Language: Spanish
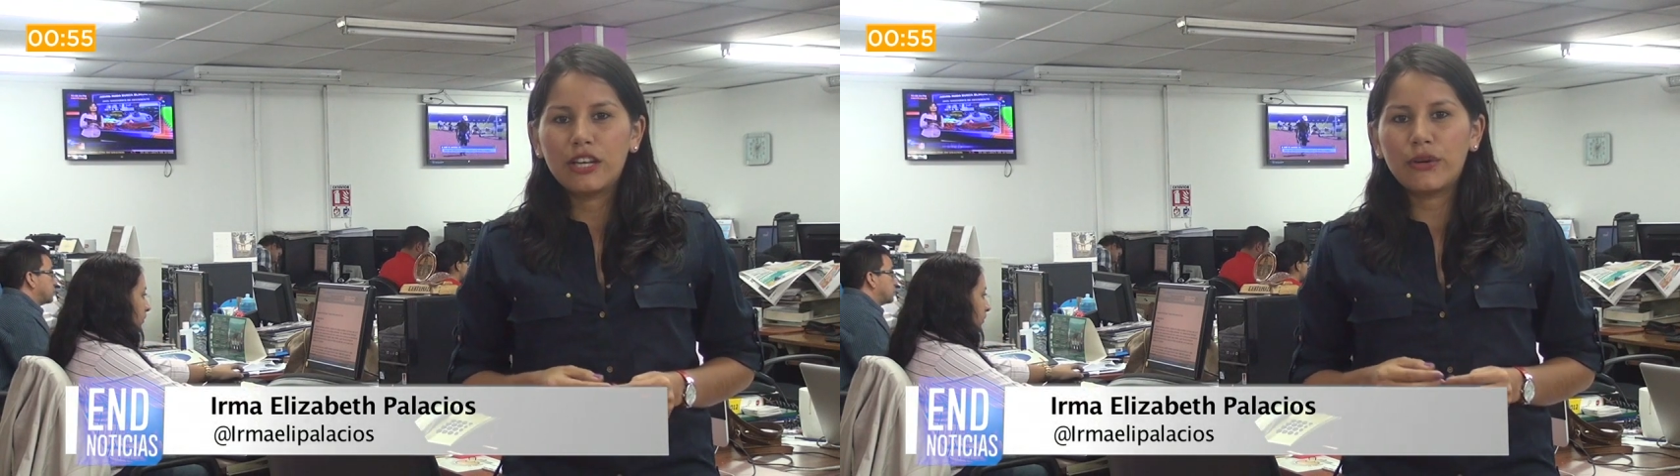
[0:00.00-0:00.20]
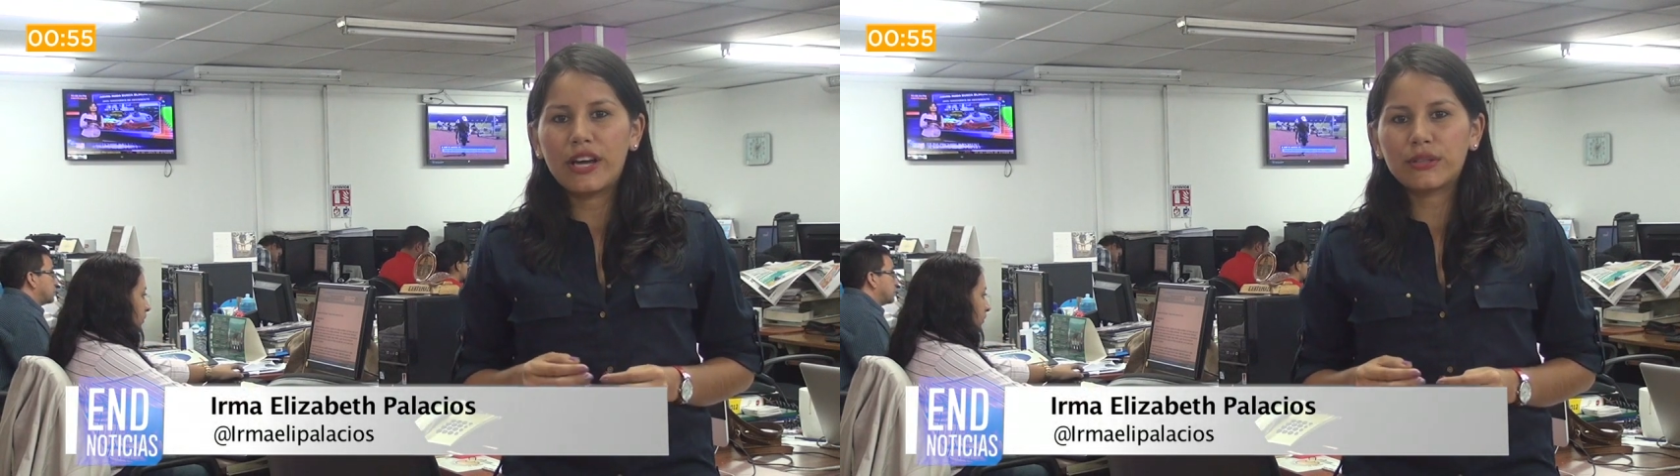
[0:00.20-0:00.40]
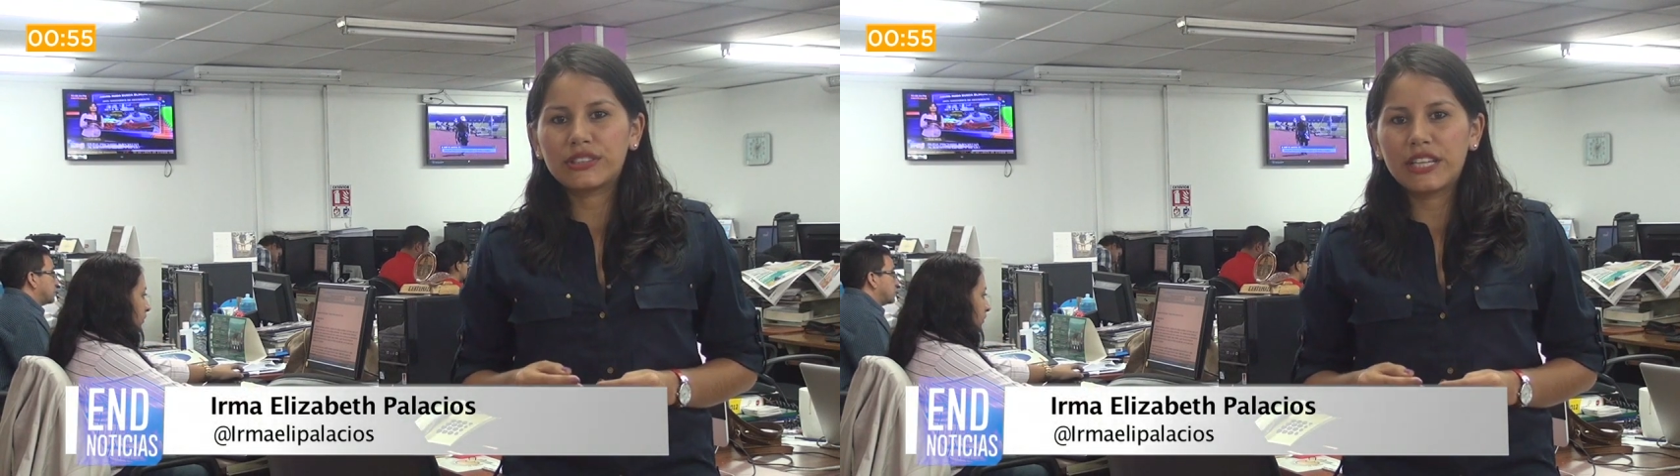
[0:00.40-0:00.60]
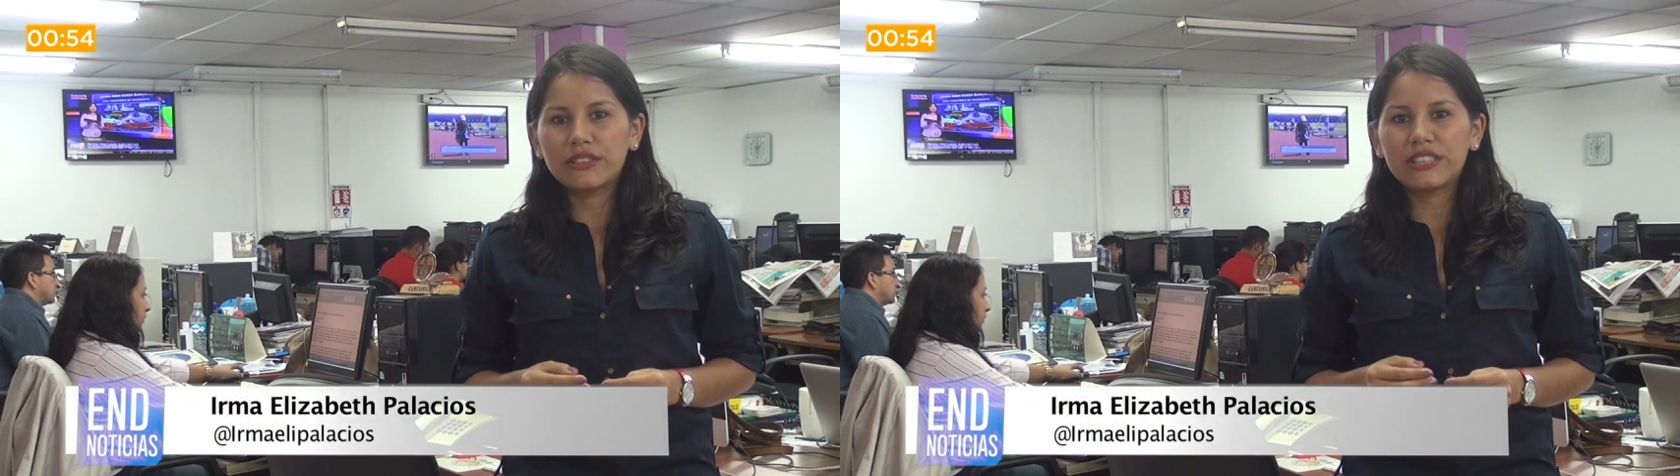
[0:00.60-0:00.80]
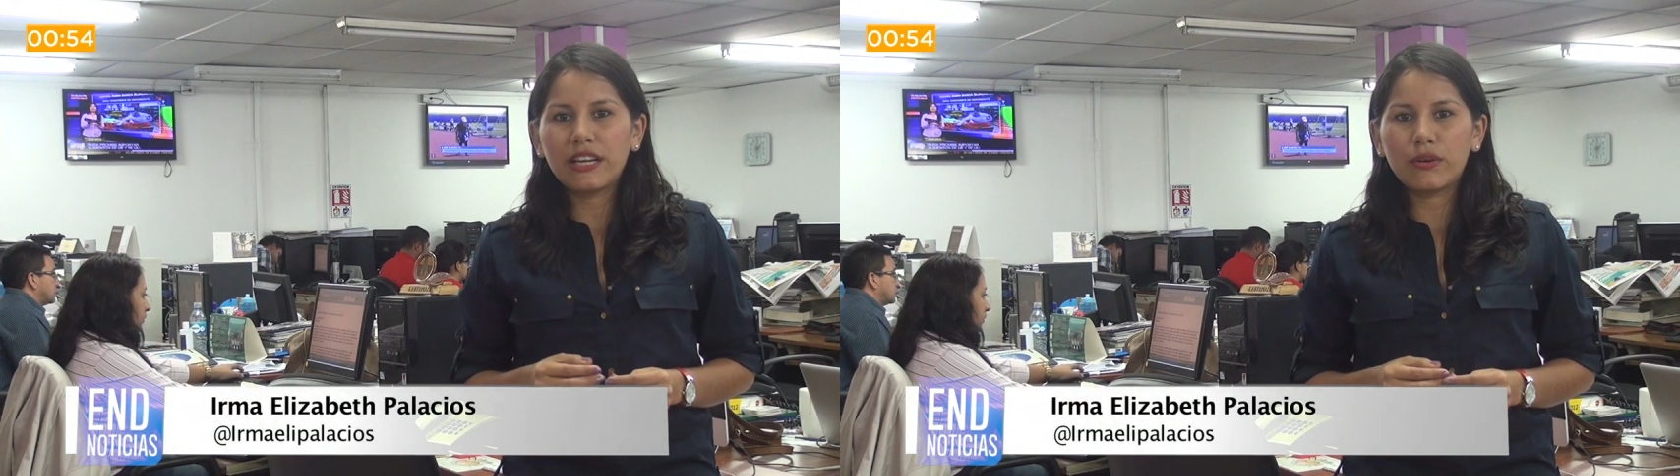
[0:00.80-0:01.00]
Los
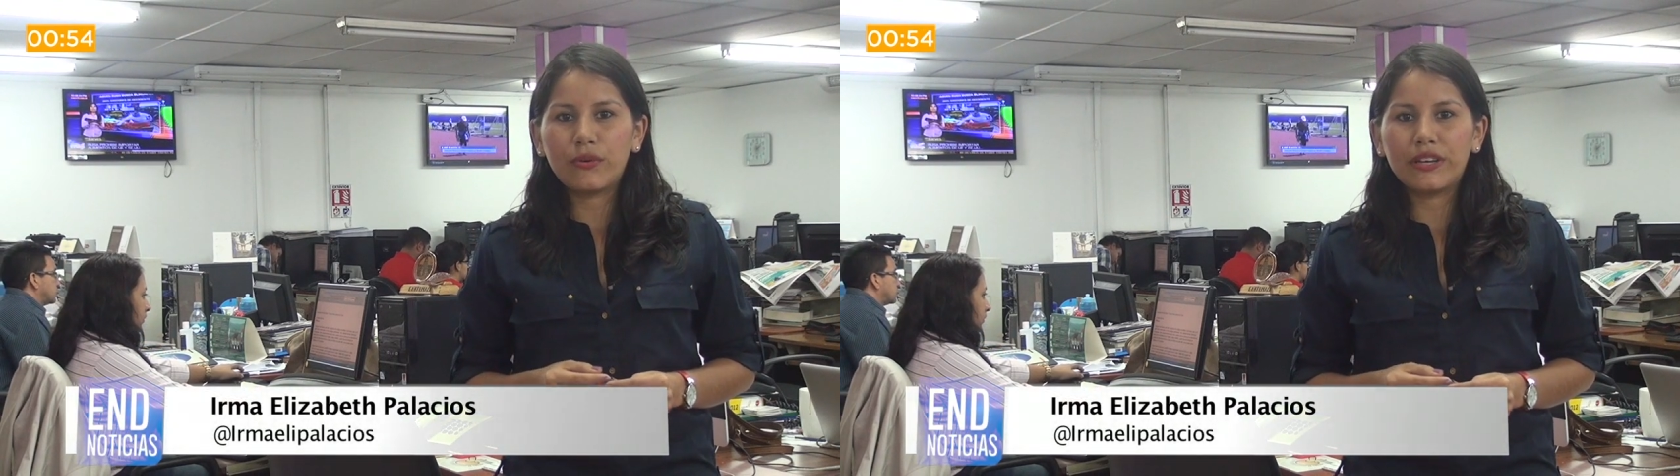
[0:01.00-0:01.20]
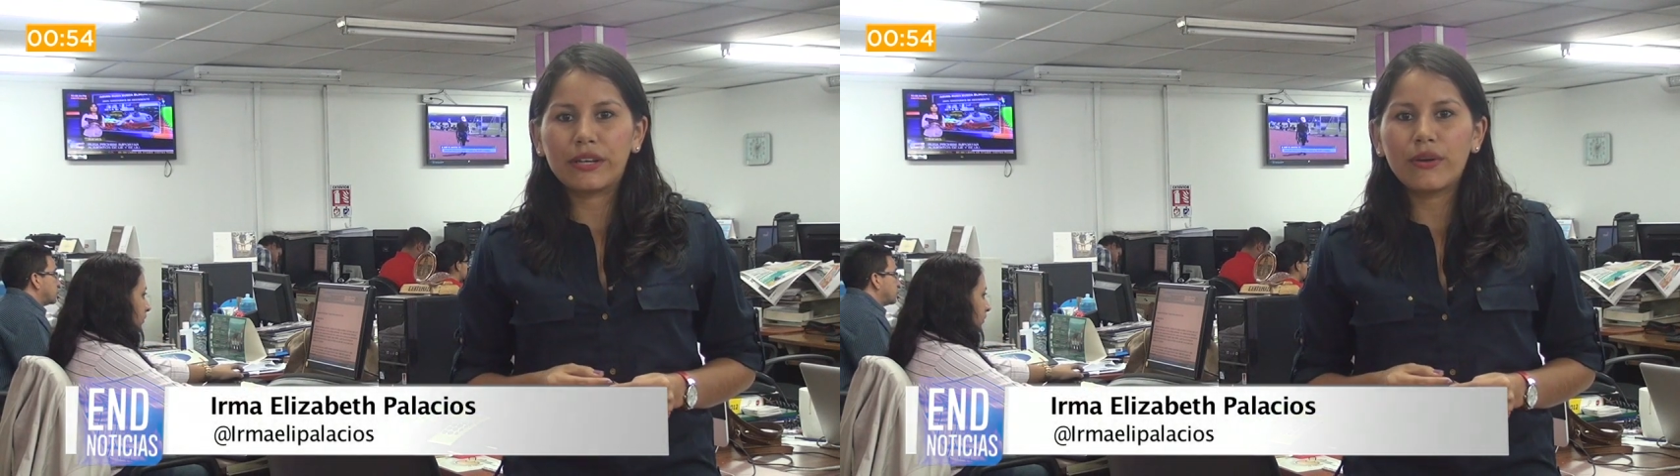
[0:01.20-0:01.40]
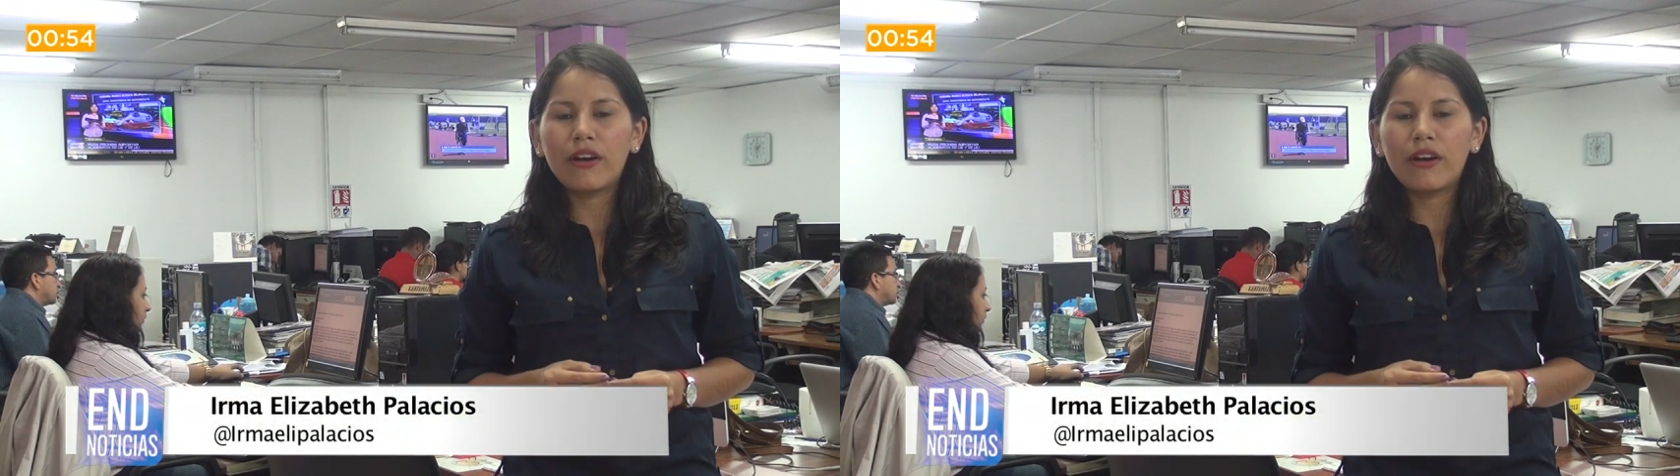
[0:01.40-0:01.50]
arroceros y el gobierno